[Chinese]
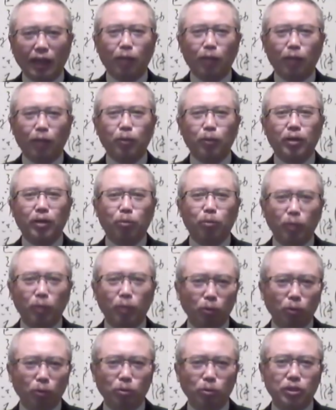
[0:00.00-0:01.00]
为了维
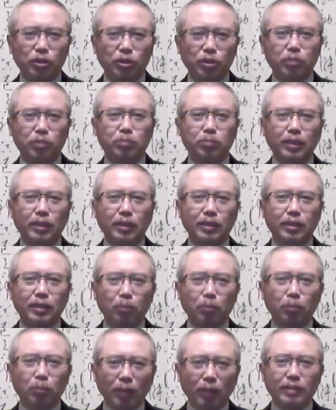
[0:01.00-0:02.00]
护习近平的这个
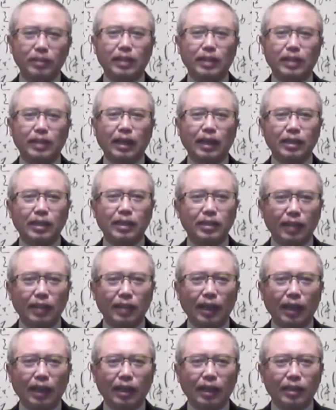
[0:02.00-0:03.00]
面子啊，现在
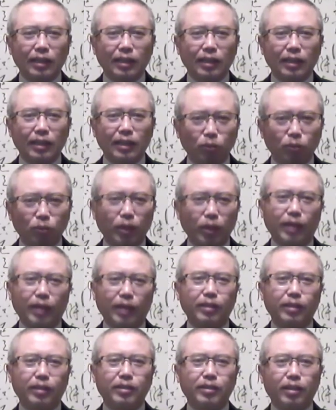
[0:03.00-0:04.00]
打肿
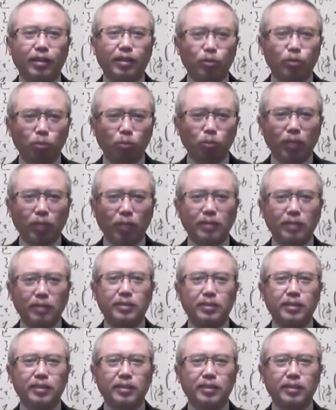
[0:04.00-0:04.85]
脸也要充胖子。